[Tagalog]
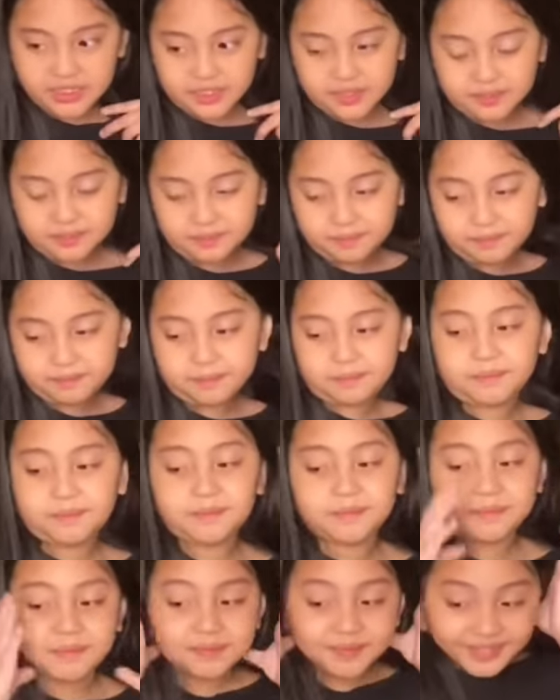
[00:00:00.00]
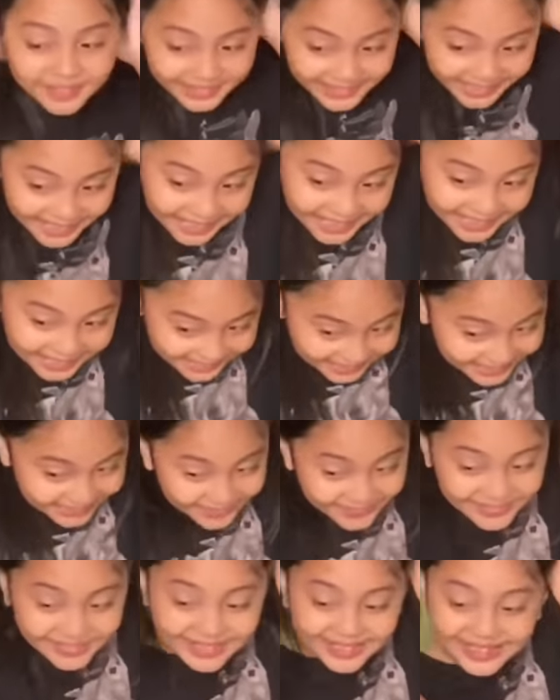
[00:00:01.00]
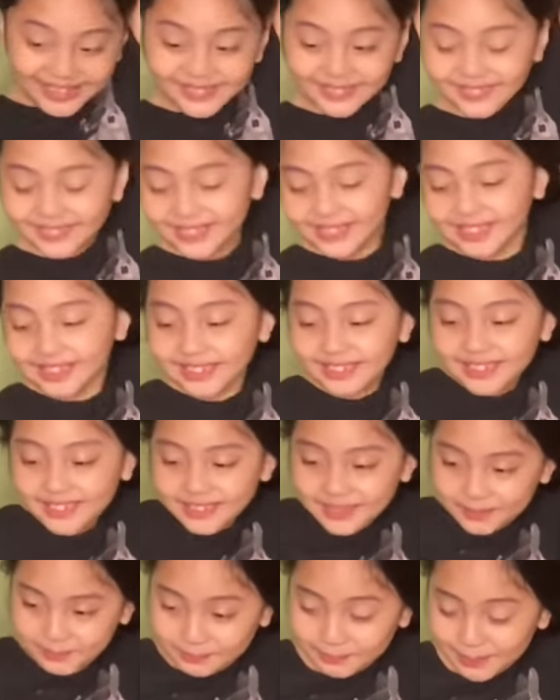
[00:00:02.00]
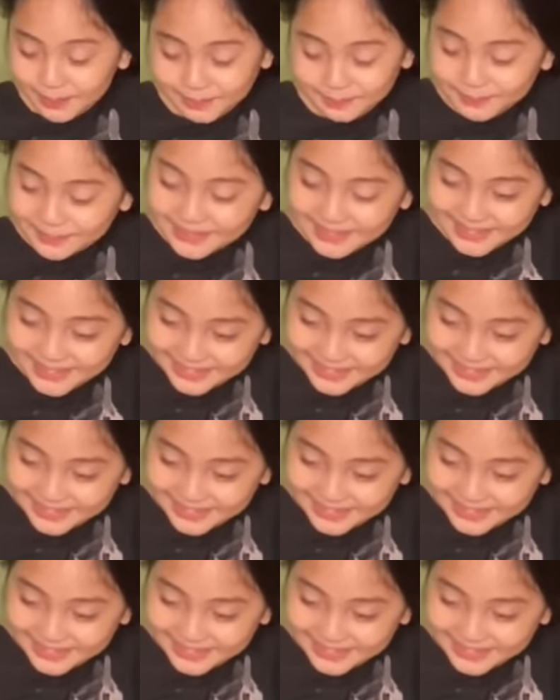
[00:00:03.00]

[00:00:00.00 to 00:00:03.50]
Nag-irap-irap na siya sa'yo? Paano ba yung irap niya sa'yo? Mami!